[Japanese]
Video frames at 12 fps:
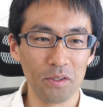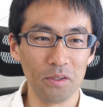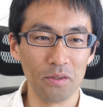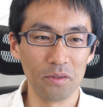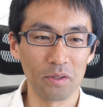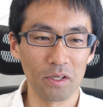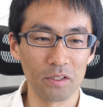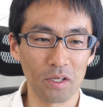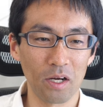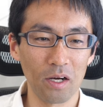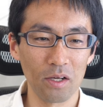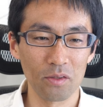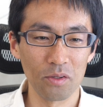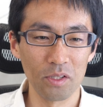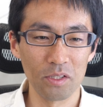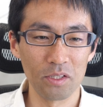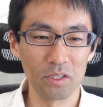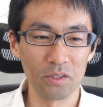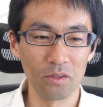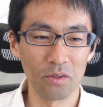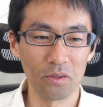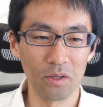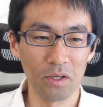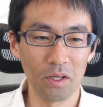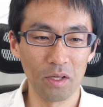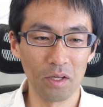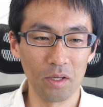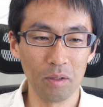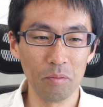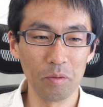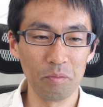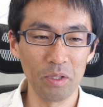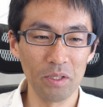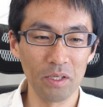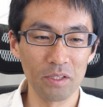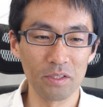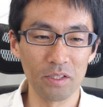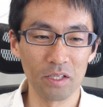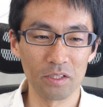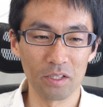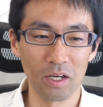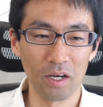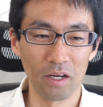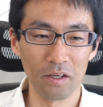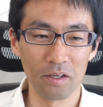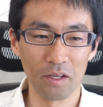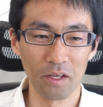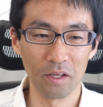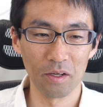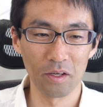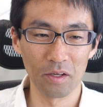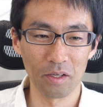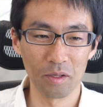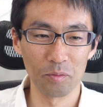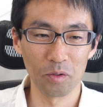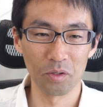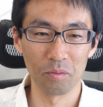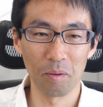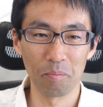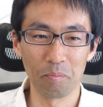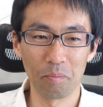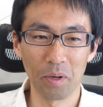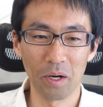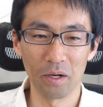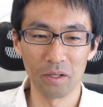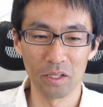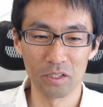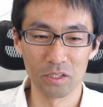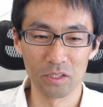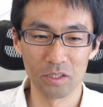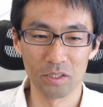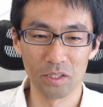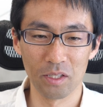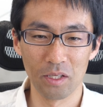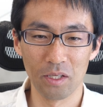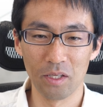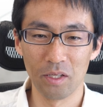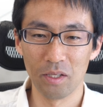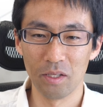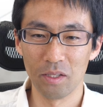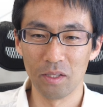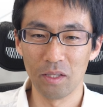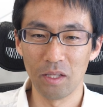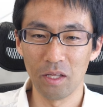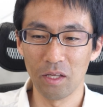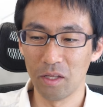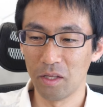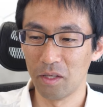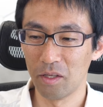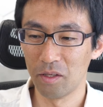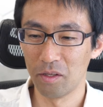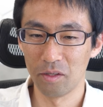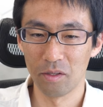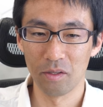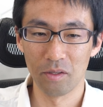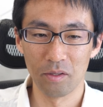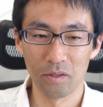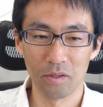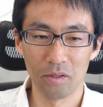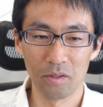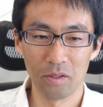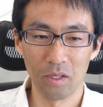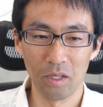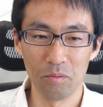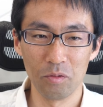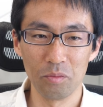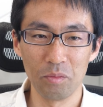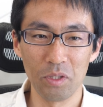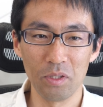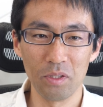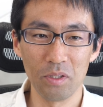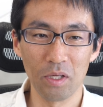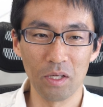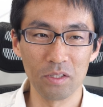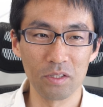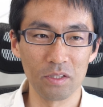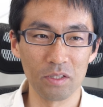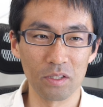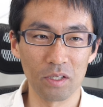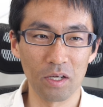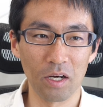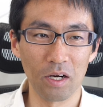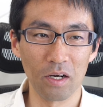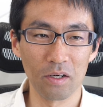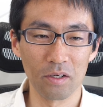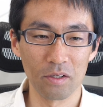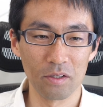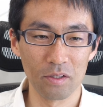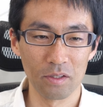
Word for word: いう感じカートリッジの、えー、MBS ってやつが、えー、ゲームボーイのマッパーですで MBS が